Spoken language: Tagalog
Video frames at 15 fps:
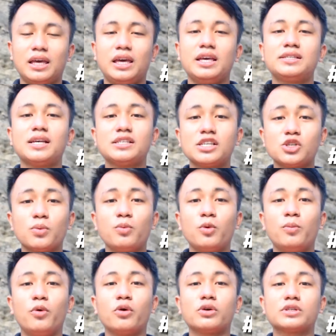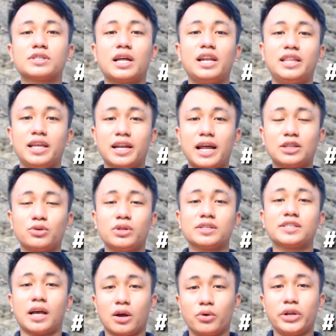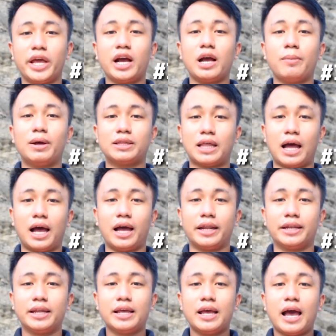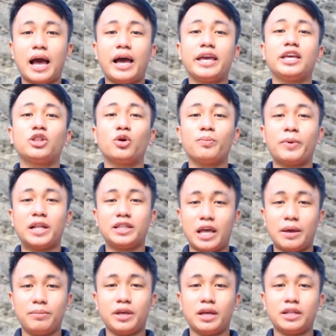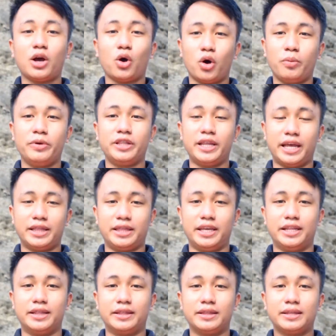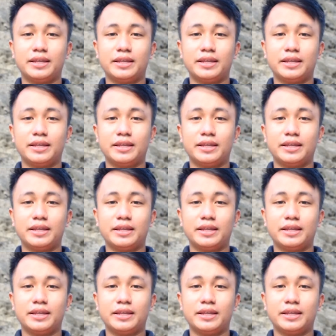Isa sa sumubok sa liderato ng sangguniang kabataan ay itong pandemya na COVID-19.